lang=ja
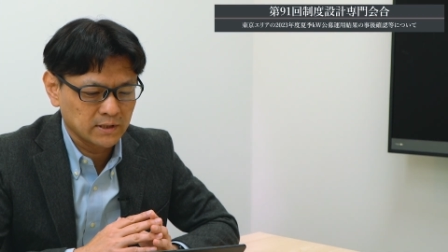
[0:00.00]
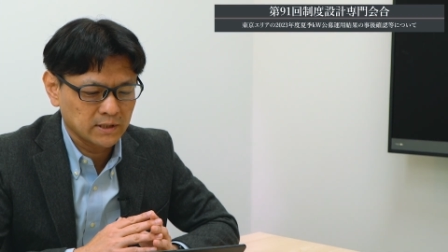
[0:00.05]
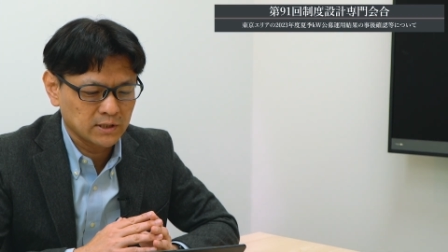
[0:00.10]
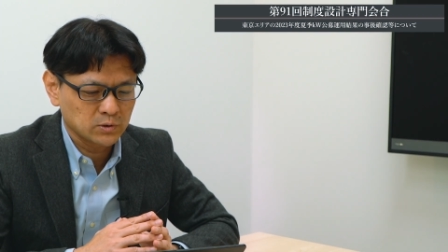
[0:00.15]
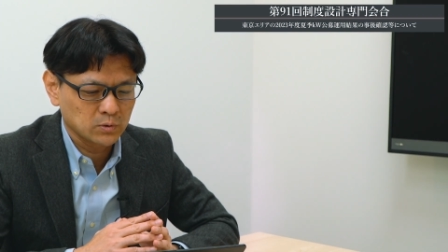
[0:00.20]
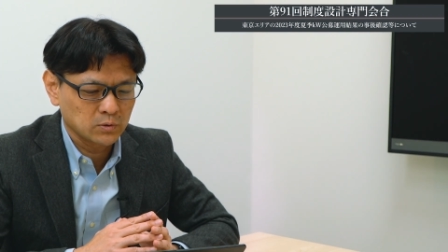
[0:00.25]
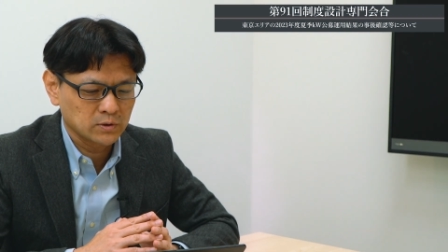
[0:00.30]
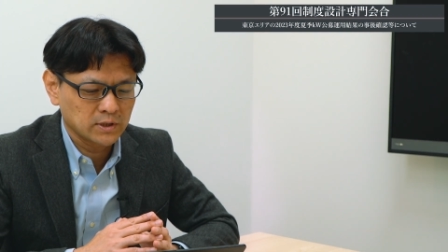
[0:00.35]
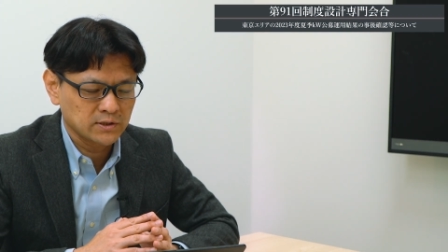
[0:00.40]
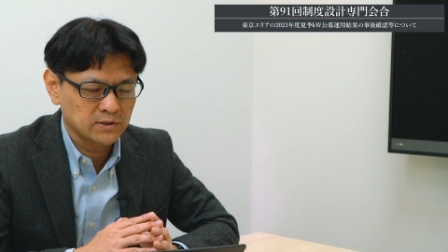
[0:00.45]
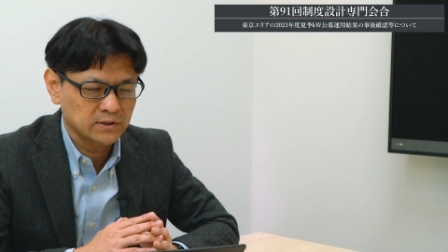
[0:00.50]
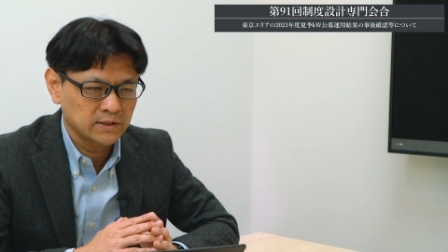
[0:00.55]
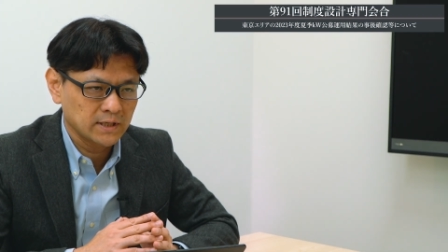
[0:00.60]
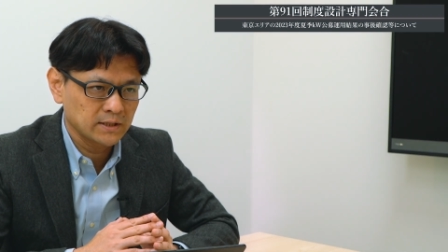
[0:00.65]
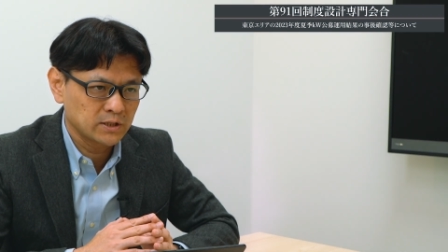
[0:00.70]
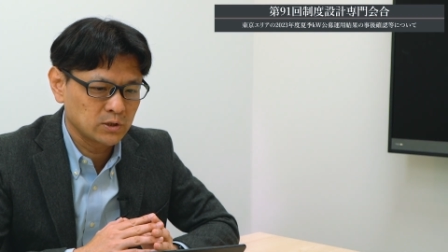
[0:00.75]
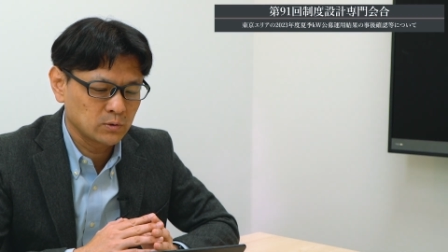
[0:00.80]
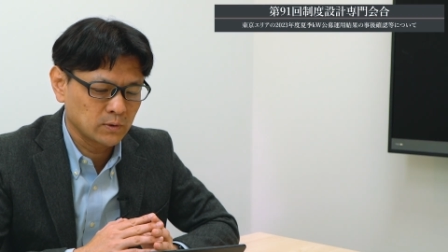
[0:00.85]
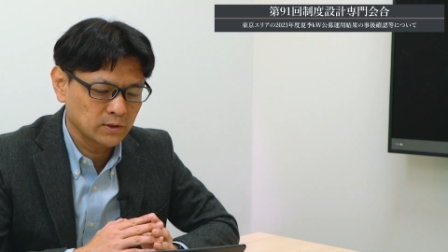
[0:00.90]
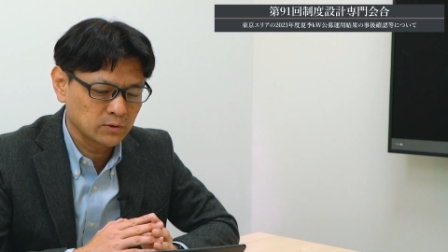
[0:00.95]
んが調達し
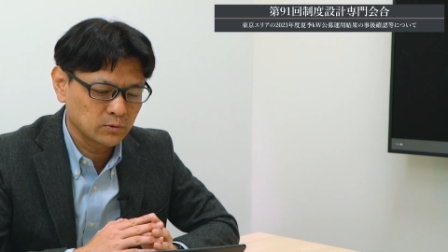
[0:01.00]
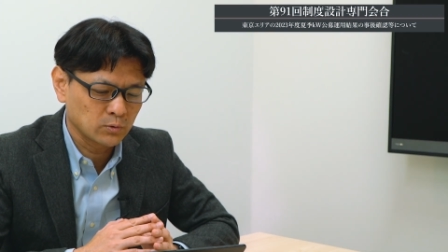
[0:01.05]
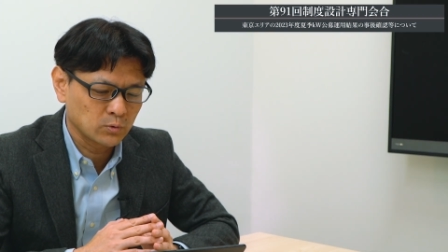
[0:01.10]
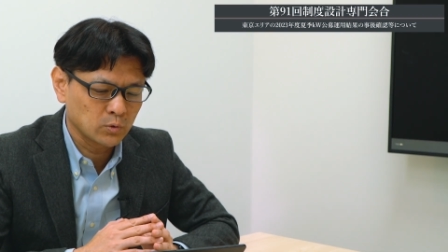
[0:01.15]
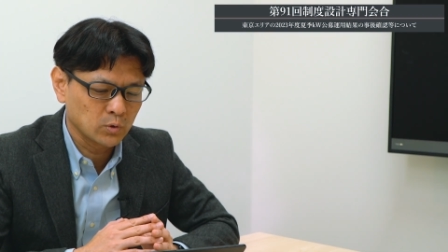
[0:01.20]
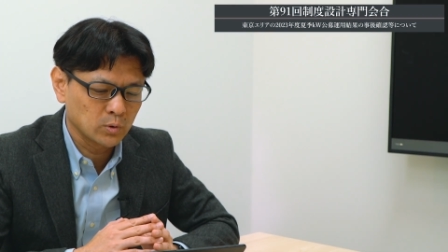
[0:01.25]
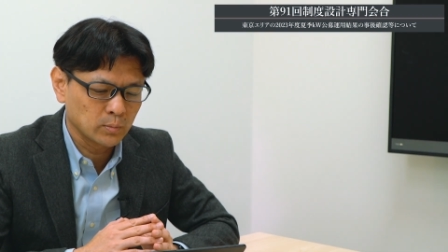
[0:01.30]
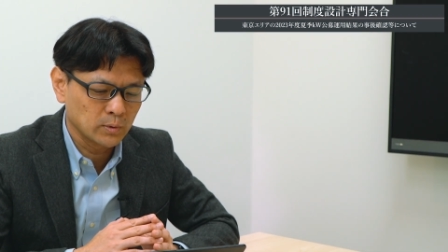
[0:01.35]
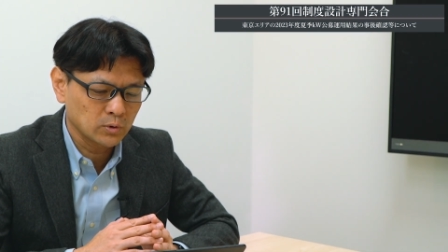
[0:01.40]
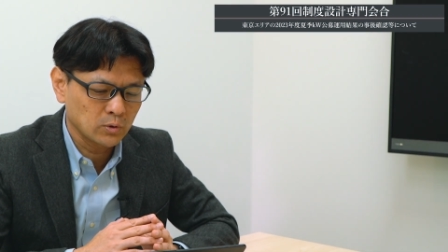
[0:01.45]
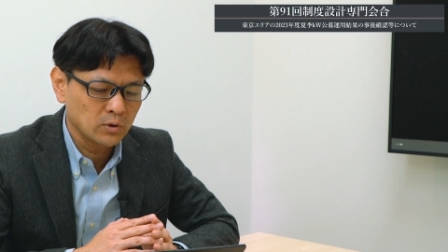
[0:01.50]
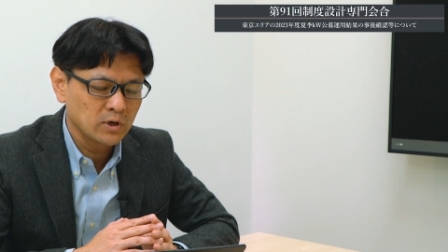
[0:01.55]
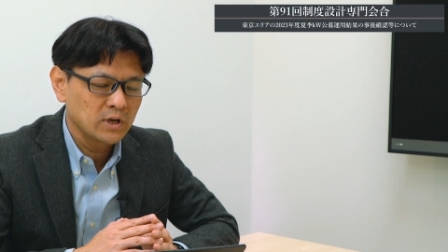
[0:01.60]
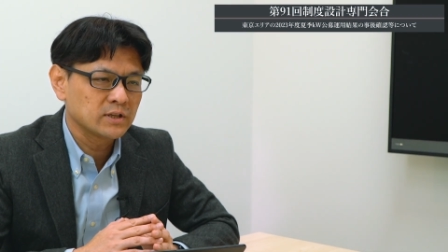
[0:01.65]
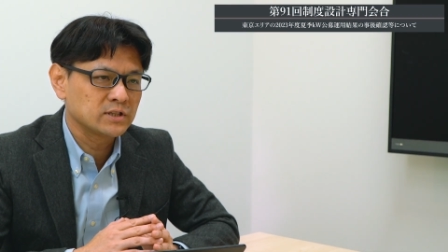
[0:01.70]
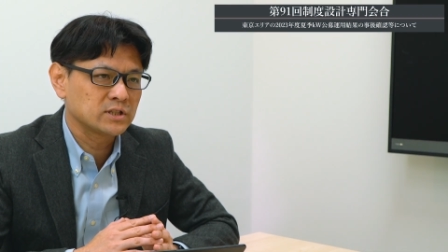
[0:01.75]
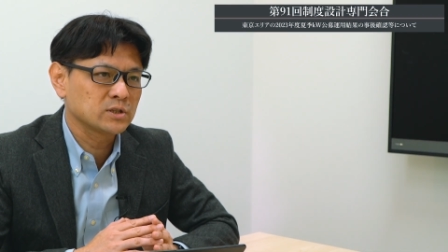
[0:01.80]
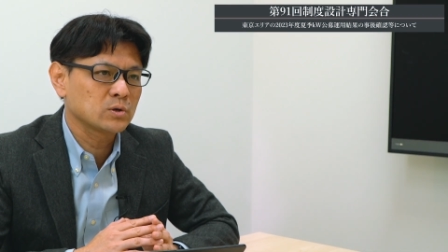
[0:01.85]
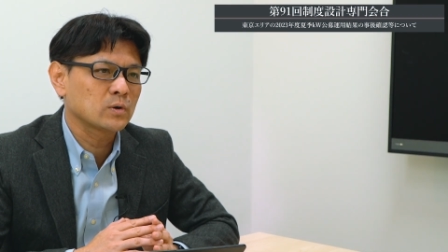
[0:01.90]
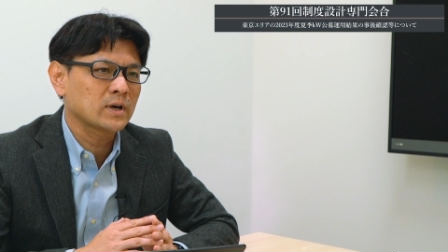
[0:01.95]
たキロワット公募の
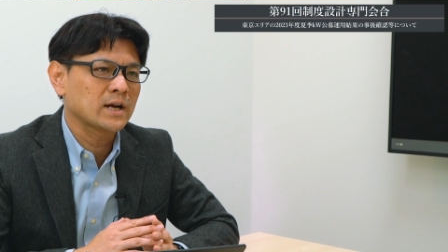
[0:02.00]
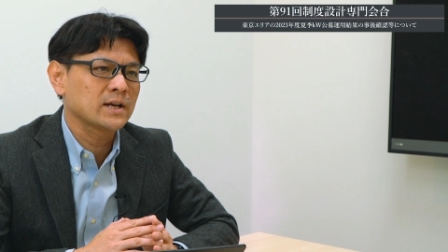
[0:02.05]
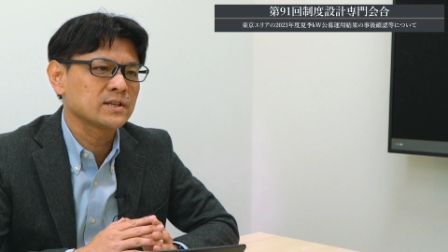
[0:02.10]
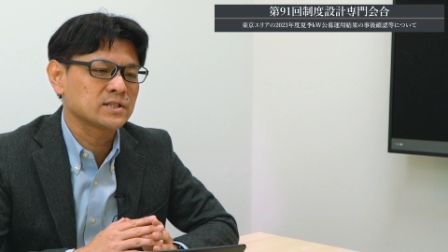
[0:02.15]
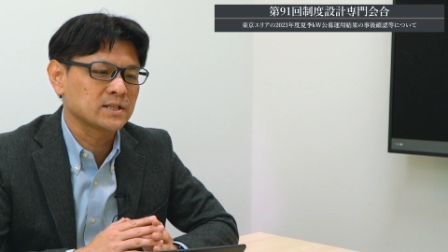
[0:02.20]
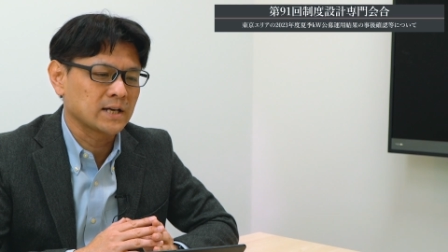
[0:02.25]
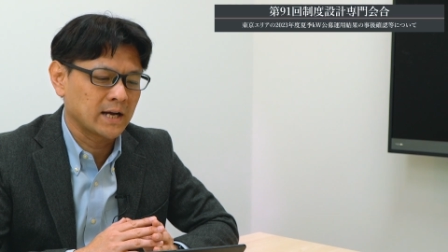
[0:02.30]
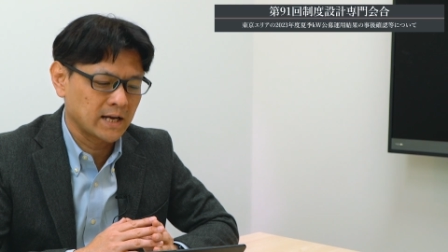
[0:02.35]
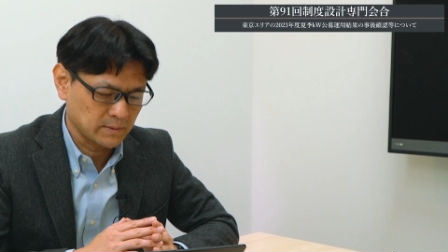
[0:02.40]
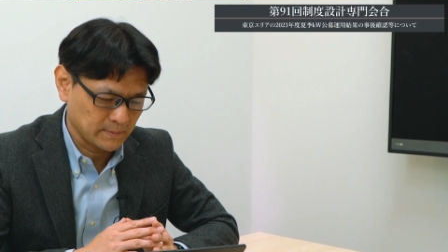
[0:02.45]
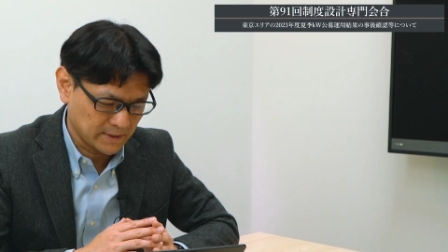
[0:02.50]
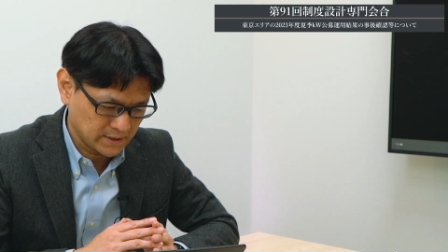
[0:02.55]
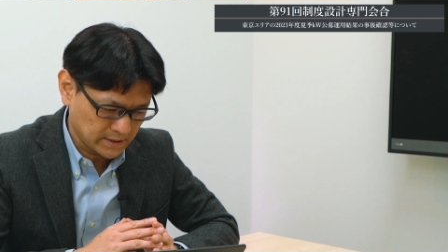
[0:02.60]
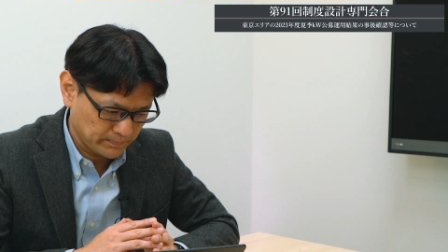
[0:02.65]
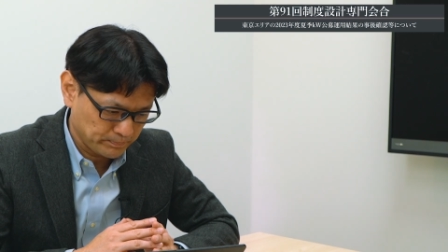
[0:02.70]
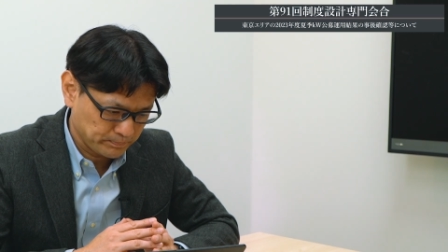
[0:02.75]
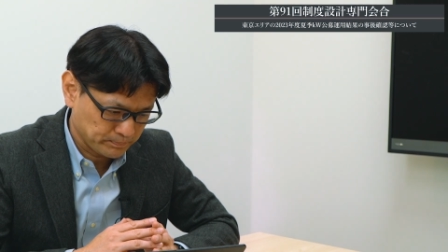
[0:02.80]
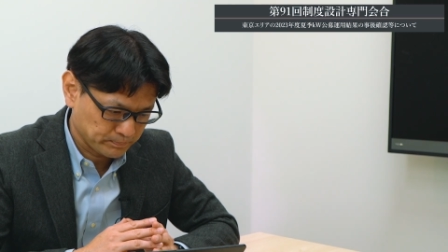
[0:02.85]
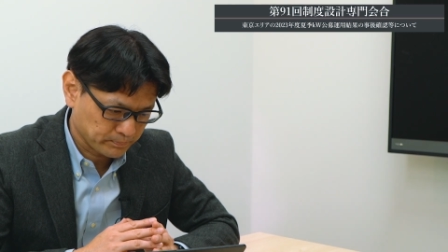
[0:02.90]
事後監視が入りました。